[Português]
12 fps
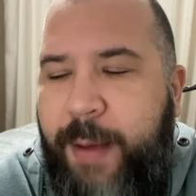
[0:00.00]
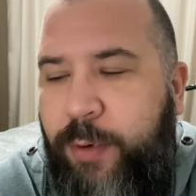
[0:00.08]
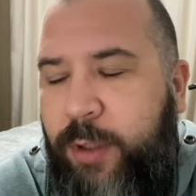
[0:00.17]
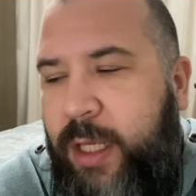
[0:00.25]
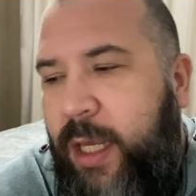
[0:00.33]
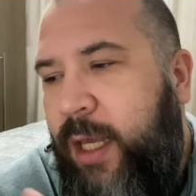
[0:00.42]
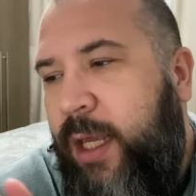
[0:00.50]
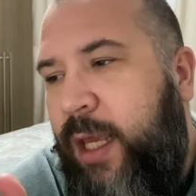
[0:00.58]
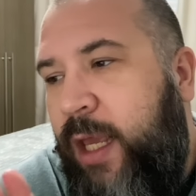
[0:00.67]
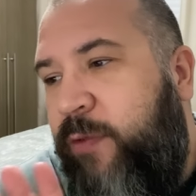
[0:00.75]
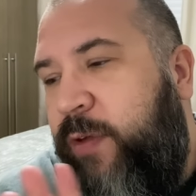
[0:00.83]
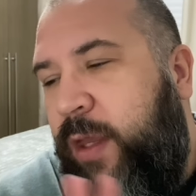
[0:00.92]
Porque,
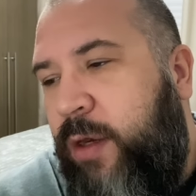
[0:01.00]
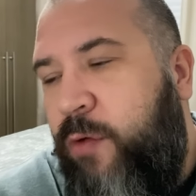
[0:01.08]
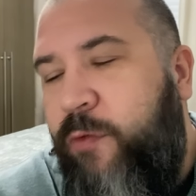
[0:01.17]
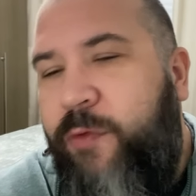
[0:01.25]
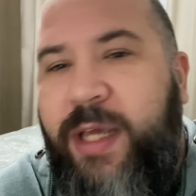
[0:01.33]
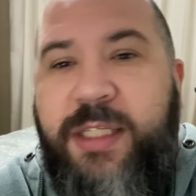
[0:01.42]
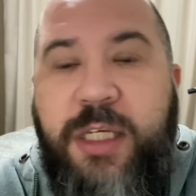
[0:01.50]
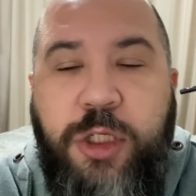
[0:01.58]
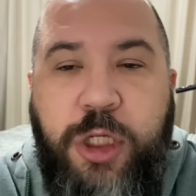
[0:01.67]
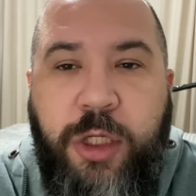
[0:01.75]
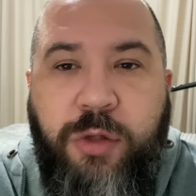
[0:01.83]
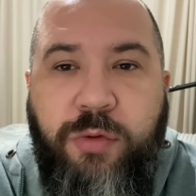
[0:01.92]
enfim, não faz
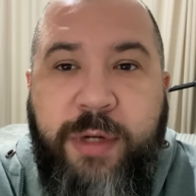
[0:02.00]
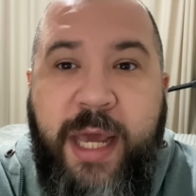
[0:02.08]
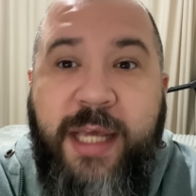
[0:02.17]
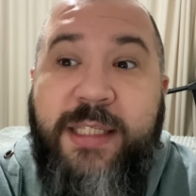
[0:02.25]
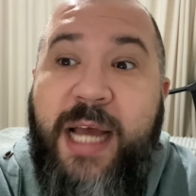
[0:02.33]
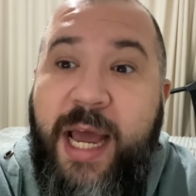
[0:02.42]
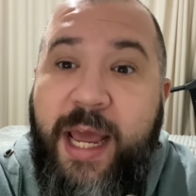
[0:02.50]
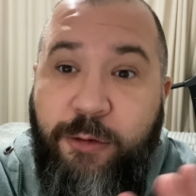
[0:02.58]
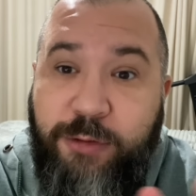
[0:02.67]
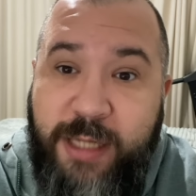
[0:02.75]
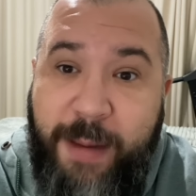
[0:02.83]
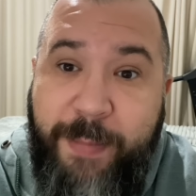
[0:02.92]
sentido, né?
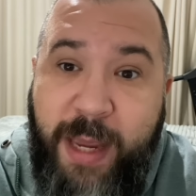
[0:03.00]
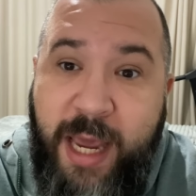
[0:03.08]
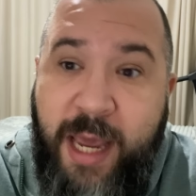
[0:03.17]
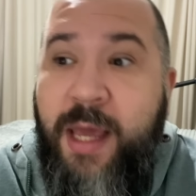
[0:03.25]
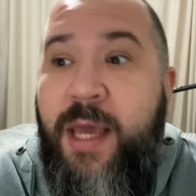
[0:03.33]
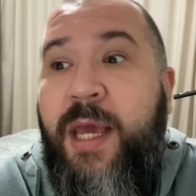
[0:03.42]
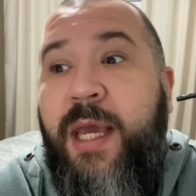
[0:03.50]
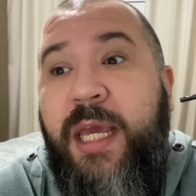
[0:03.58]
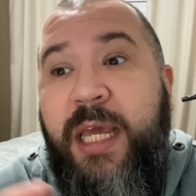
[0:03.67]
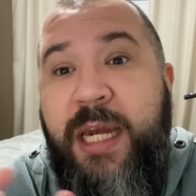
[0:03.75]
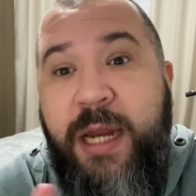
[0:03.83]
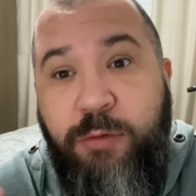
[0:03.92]
Israel saber
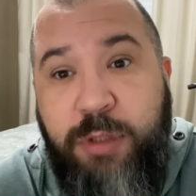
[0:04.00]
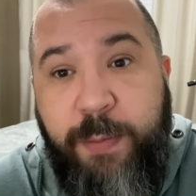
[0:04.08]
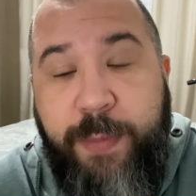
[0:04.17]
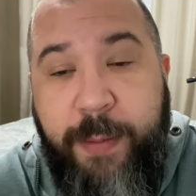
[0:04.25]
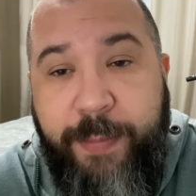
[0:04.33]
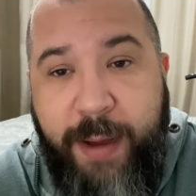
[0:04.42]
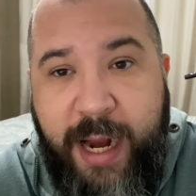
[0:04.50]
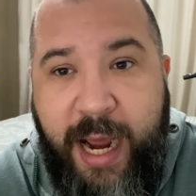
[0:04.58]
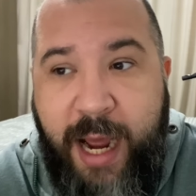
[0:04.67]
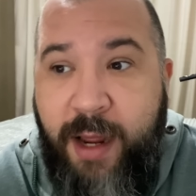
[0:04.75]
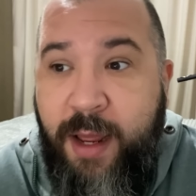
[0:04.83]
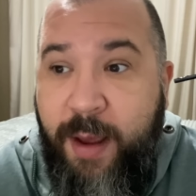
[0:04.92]
e não se
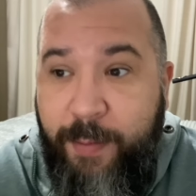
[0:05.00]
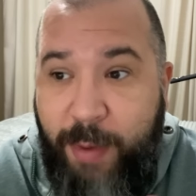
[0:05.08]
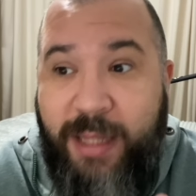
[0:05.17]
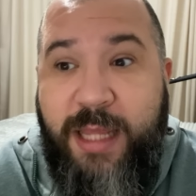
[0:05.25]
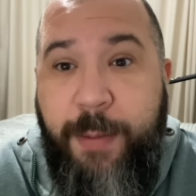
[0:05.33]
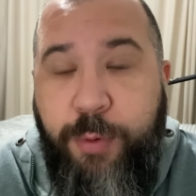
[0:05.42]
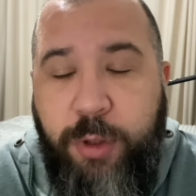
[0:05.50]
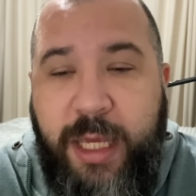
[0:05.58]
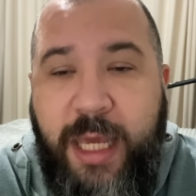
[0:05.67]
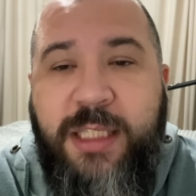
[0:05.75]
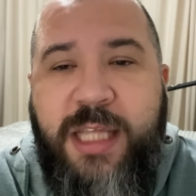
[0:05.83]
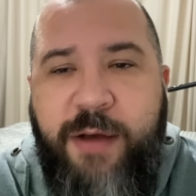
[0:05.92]
preparar, até
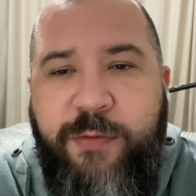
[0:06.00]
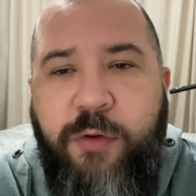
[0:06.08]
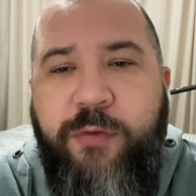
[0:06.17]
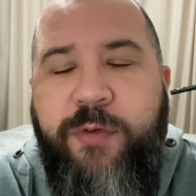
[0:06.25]
porque estava